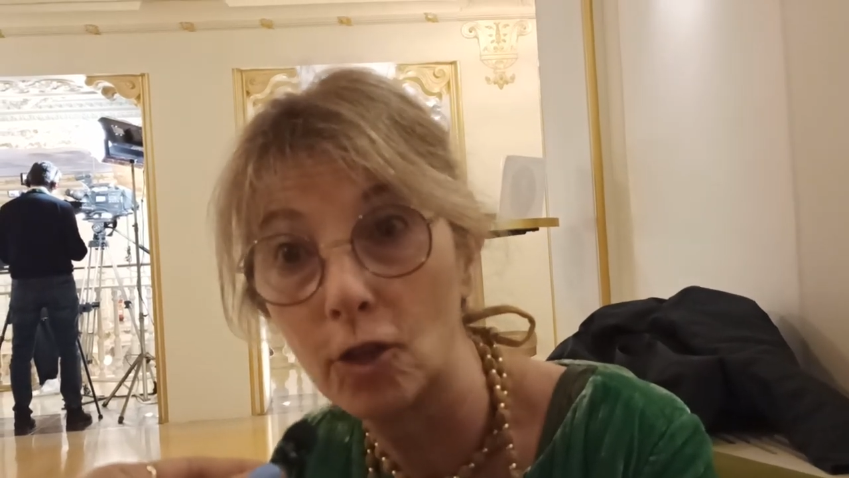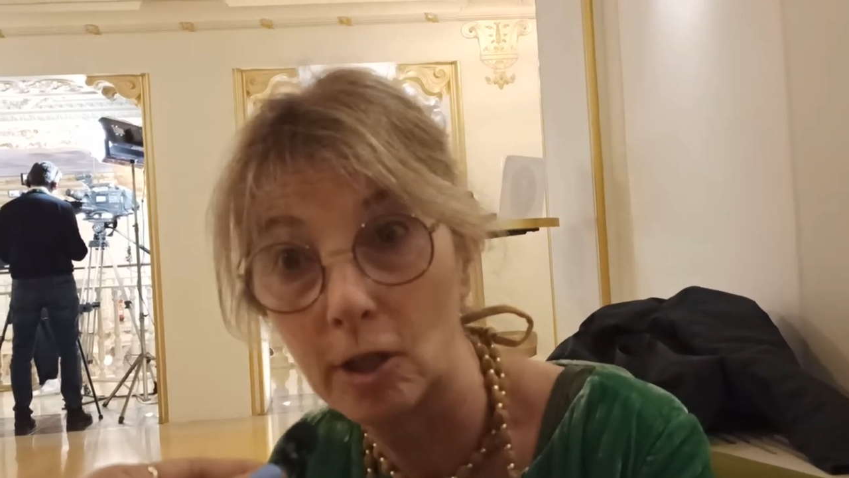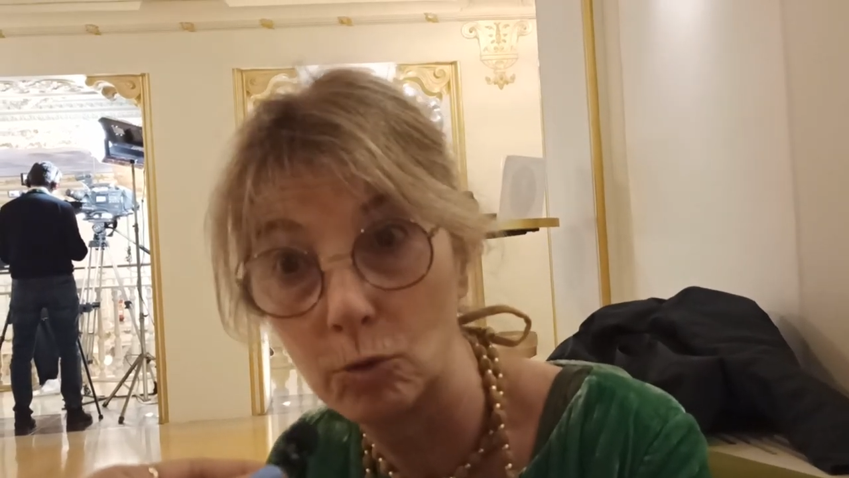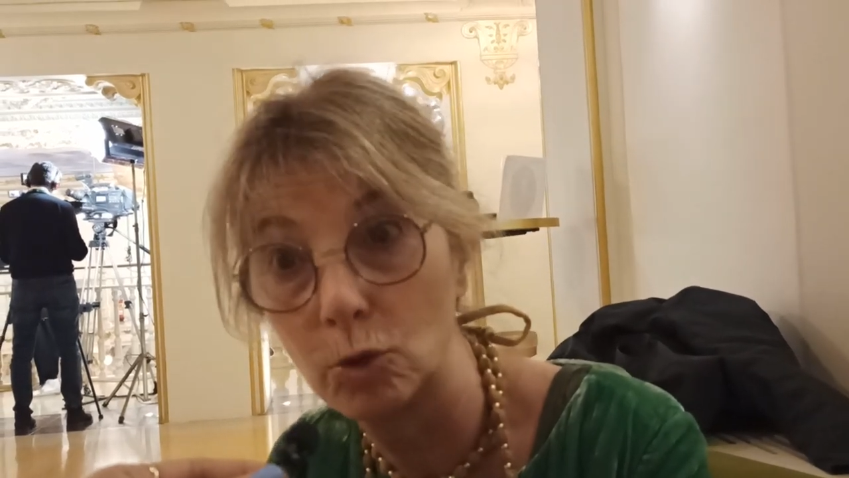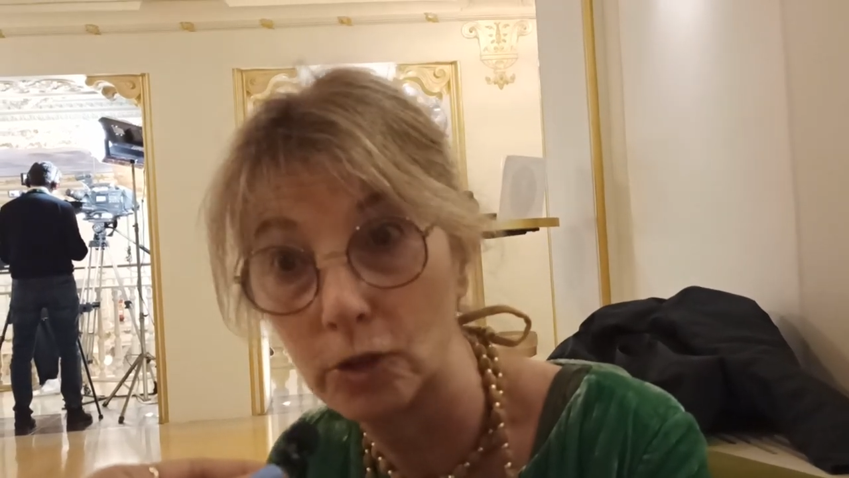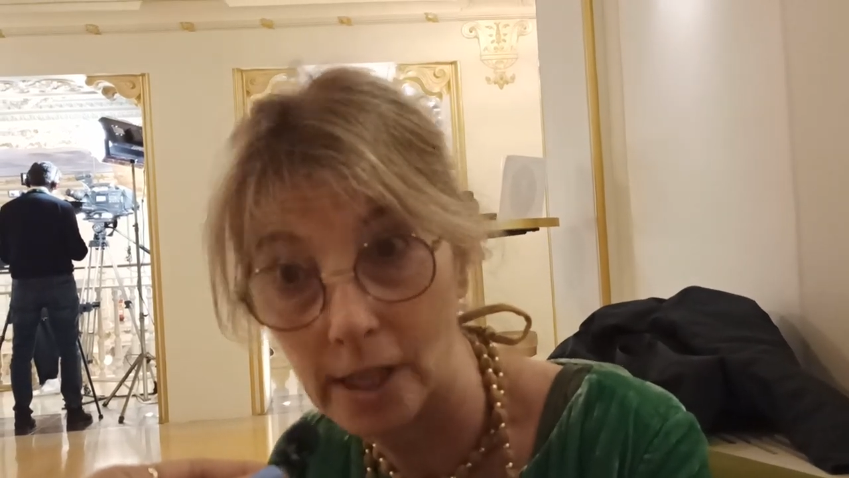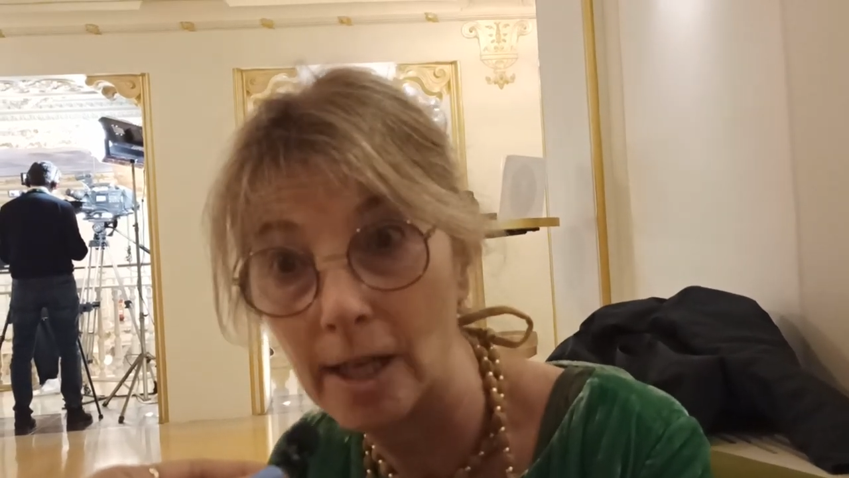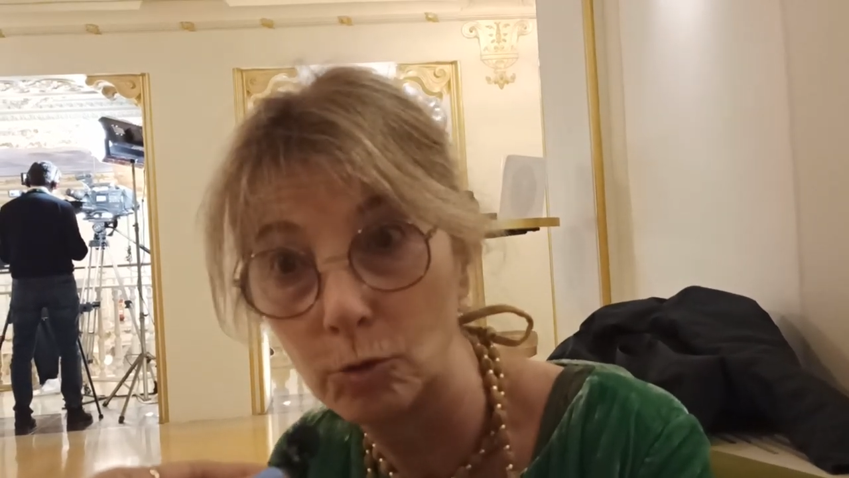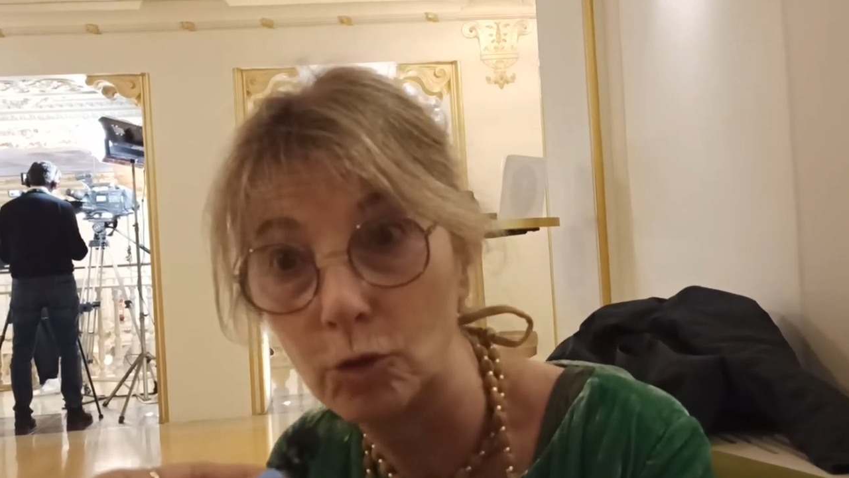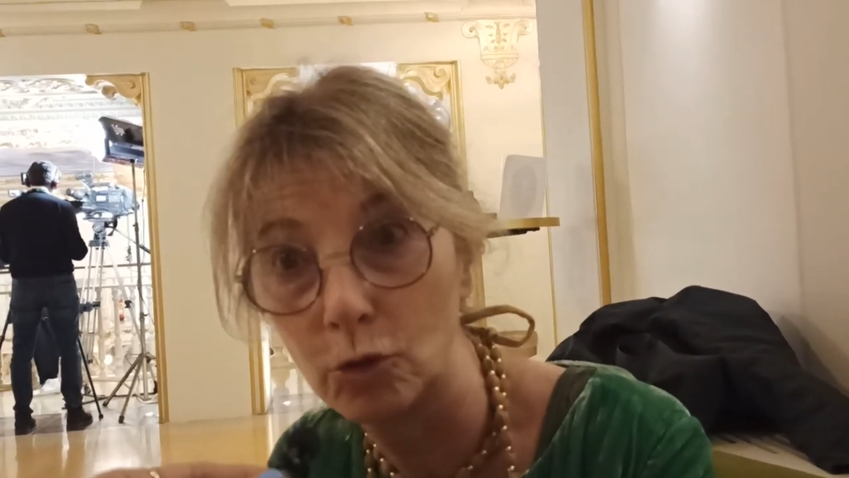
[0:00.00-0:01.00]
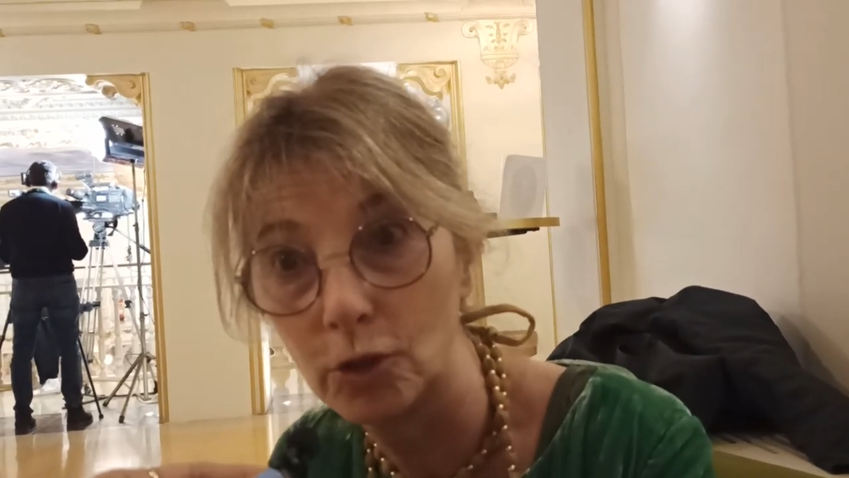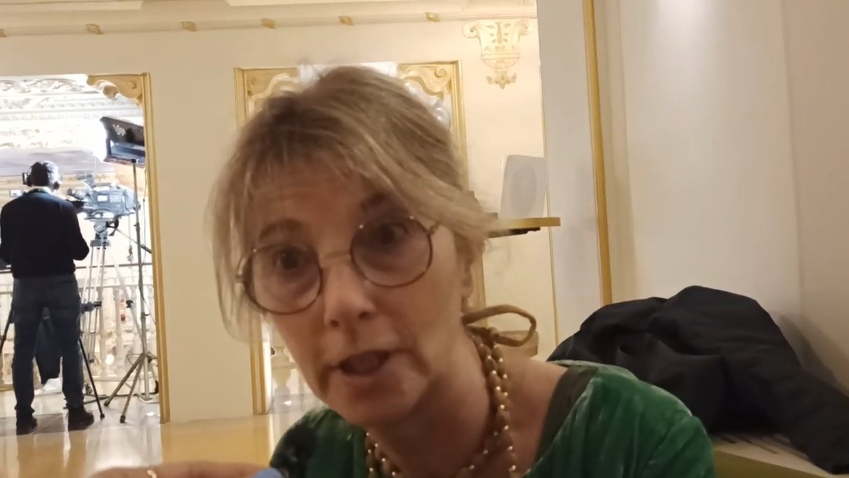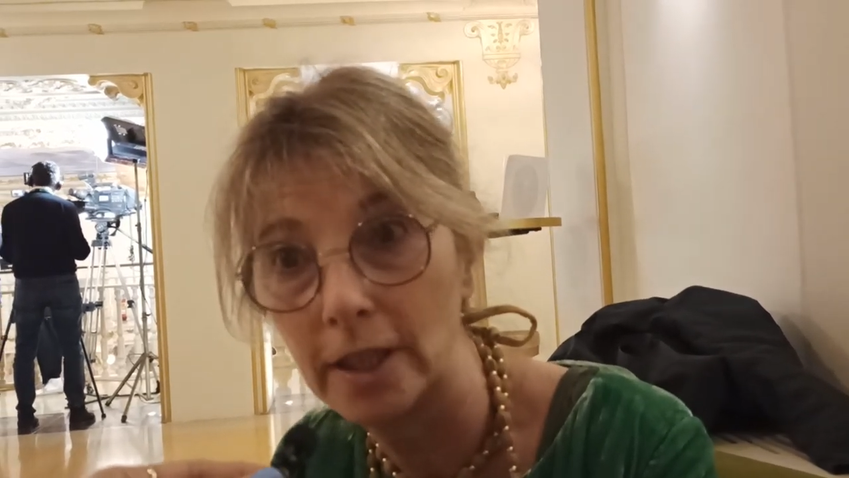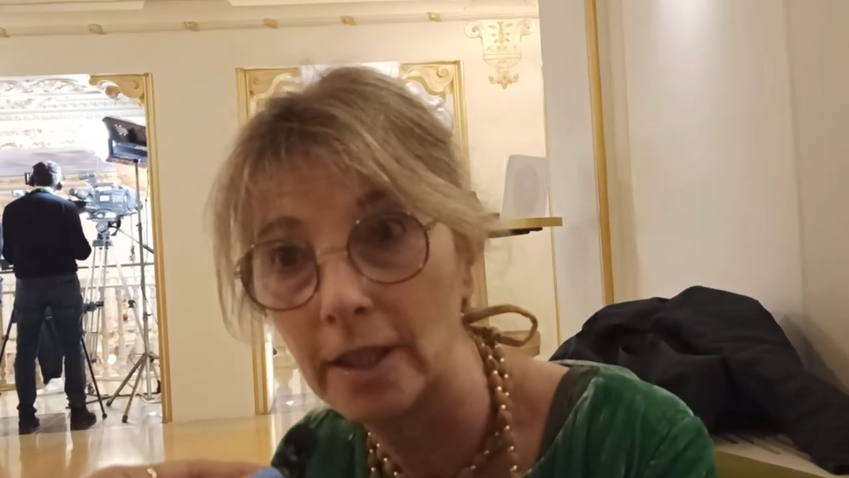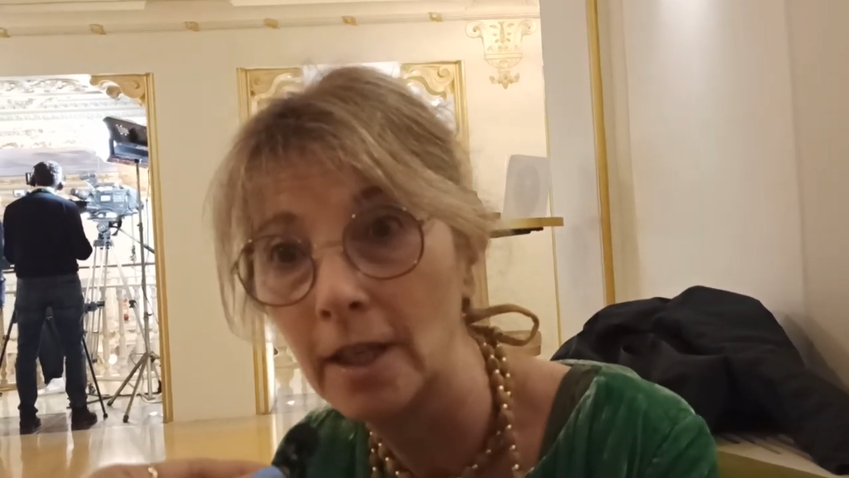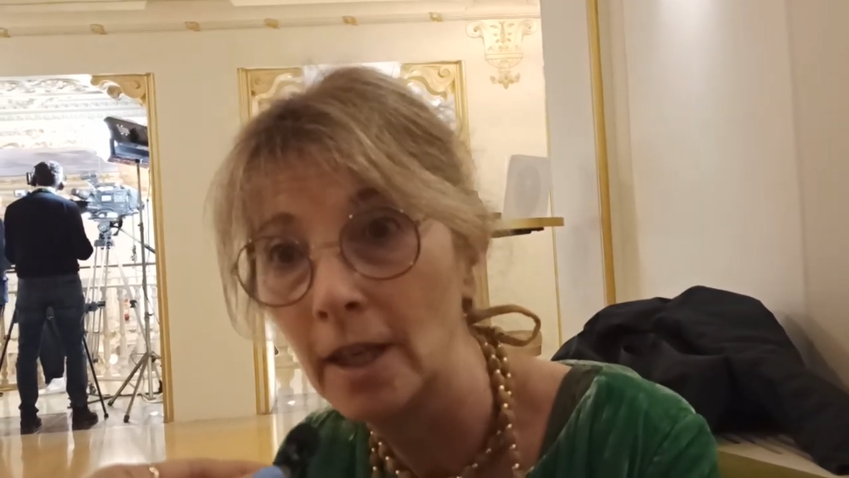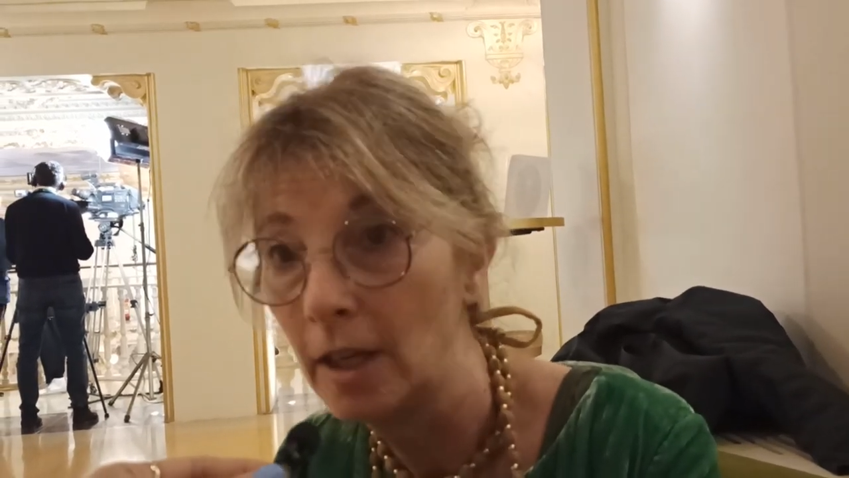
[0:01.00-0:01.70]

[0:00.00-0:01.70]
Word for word: che è uno degli autori,